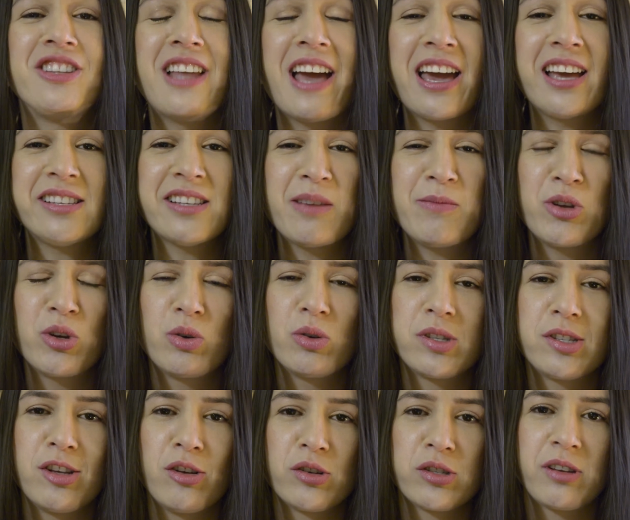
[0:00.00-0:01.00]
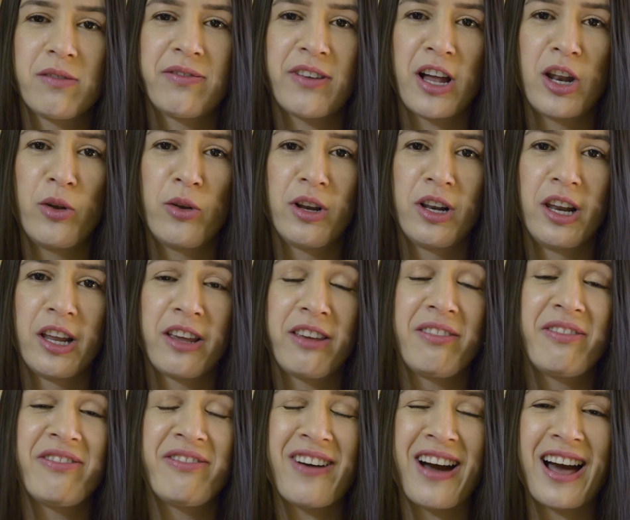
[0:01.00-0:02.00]
10 amigos seus que falam, inglês, que
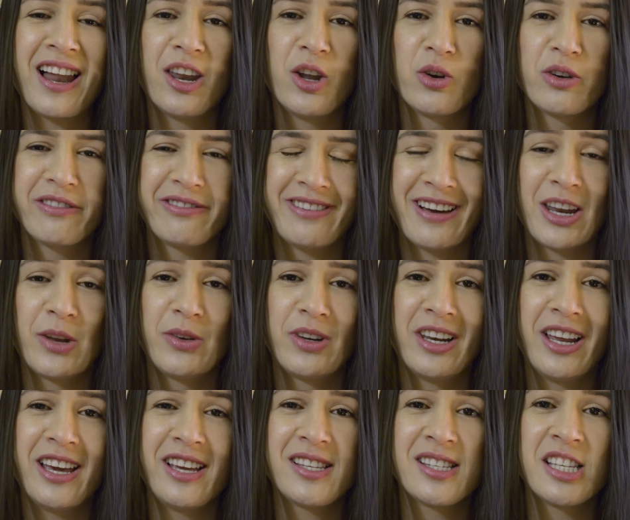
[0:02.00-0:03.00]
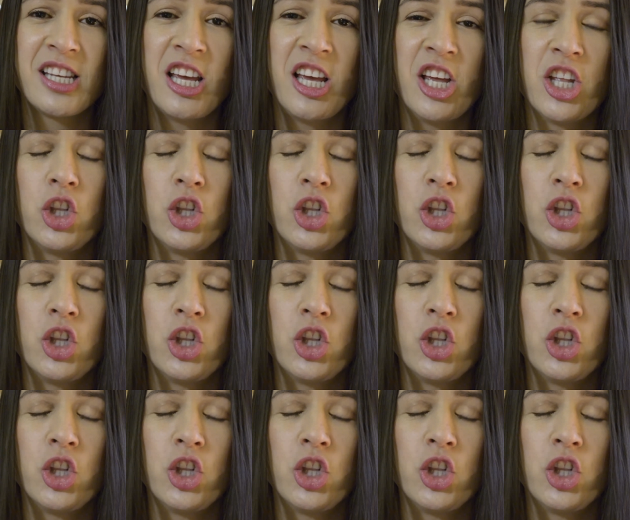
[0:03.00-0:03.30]
falam que falam inglês,